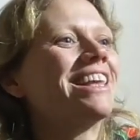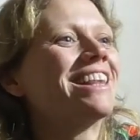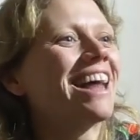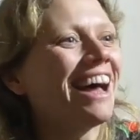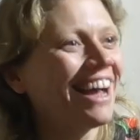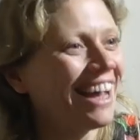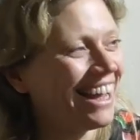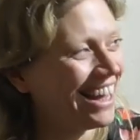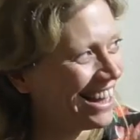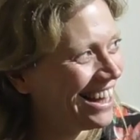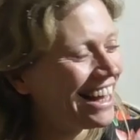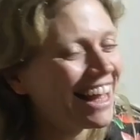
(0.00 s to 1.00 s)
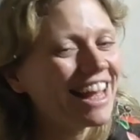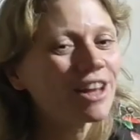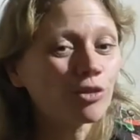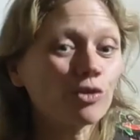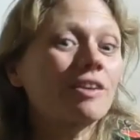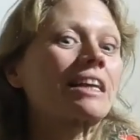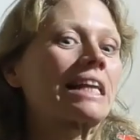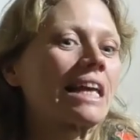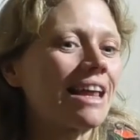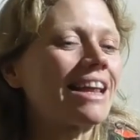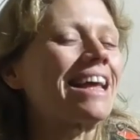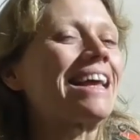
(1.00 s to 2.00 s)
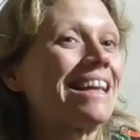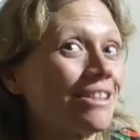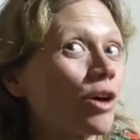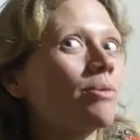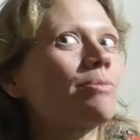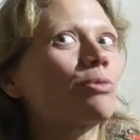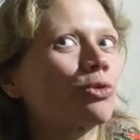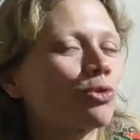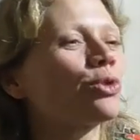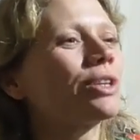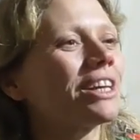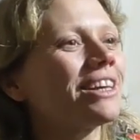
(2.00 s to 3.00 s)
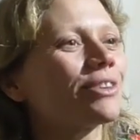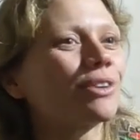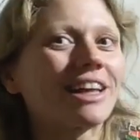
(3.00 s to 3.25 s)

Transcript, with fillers: Leïla. Le truc, c'est que Leïla, elle a énormément tourné,